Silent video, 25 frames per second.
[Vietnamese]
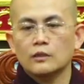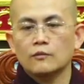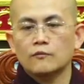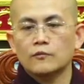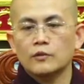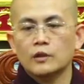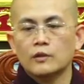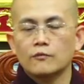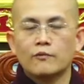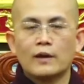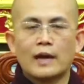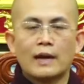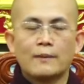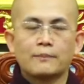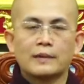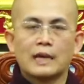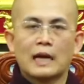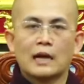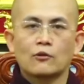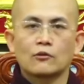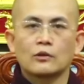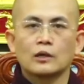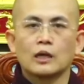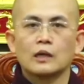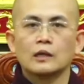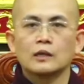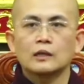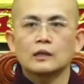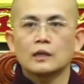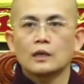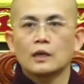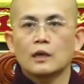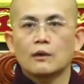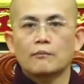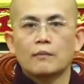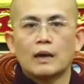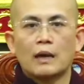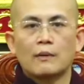phương pháp nào đấy
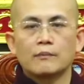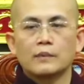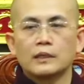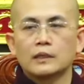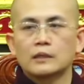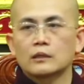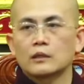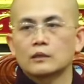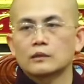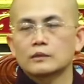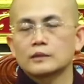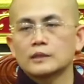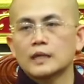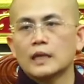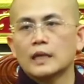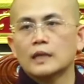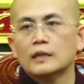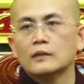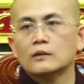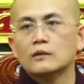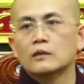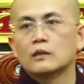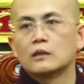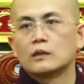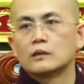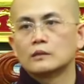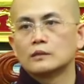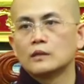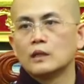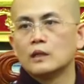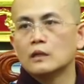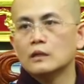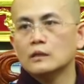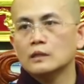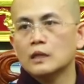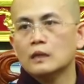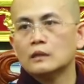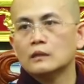mà mình dễ tưởng
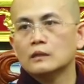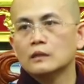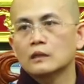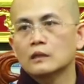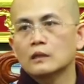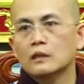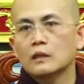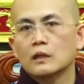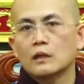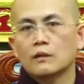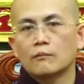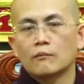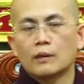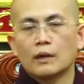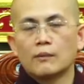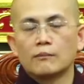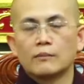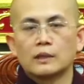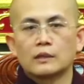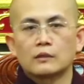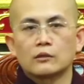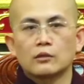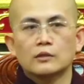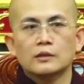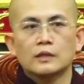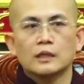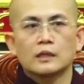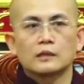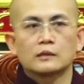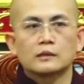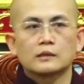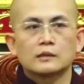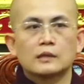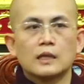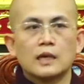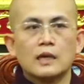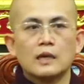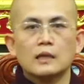nhớ nhất mà mình có thể
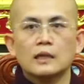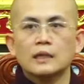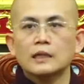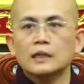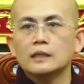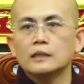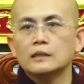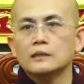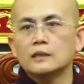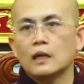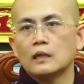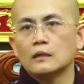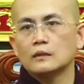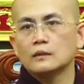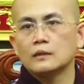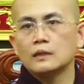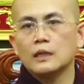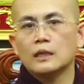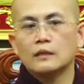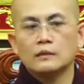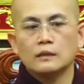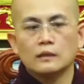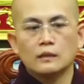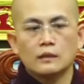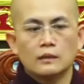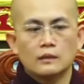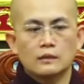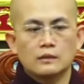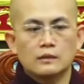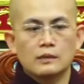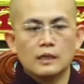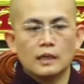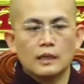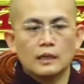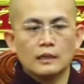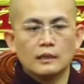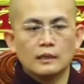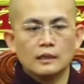dễ ghi nhận nhất
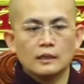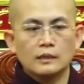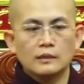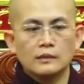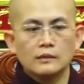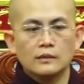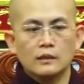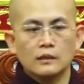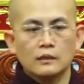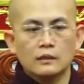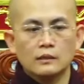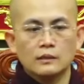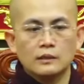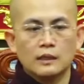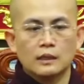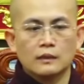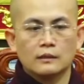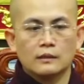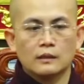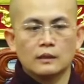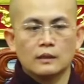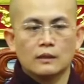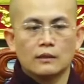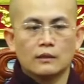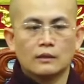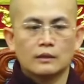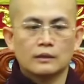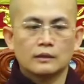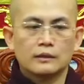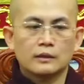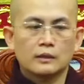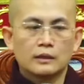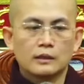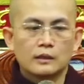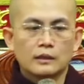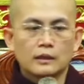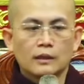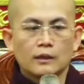dễ ghi nhớ nhất
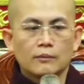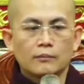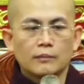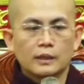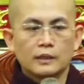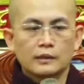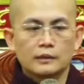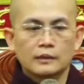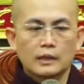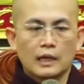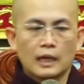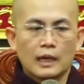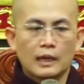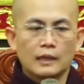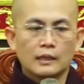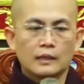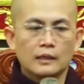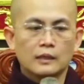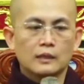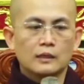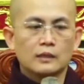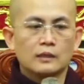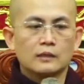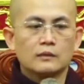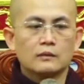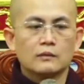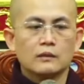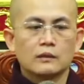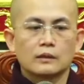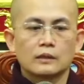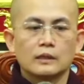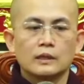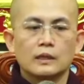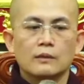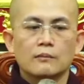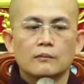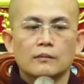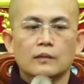thì à, mình hãy tưởng
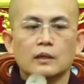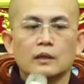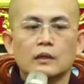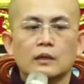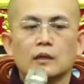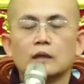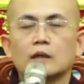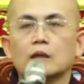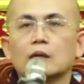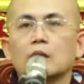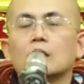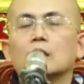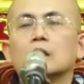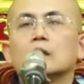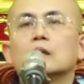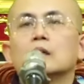niệm cái